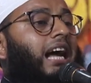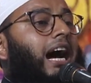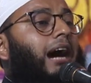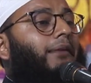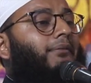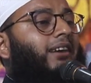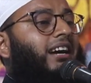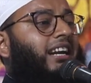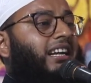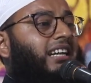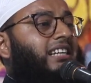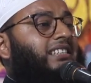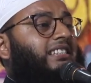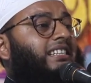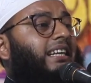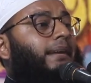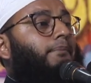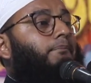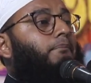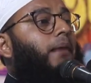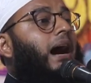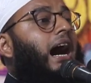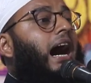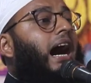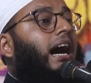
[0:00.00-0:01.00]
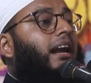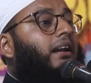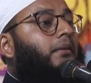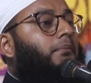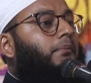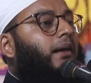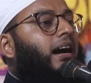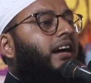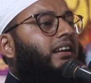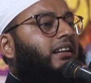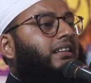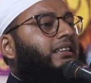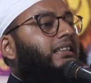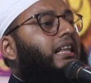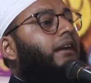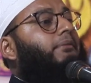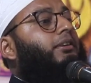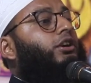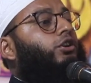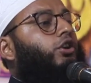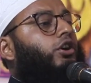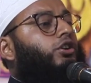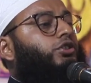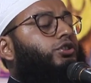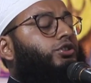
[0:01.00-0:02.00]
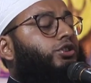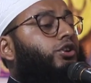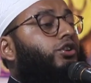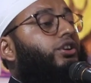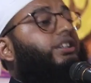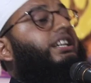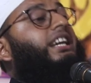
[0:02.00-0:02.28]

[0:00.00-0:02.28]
আমার কাছে বারবার দাবি করছ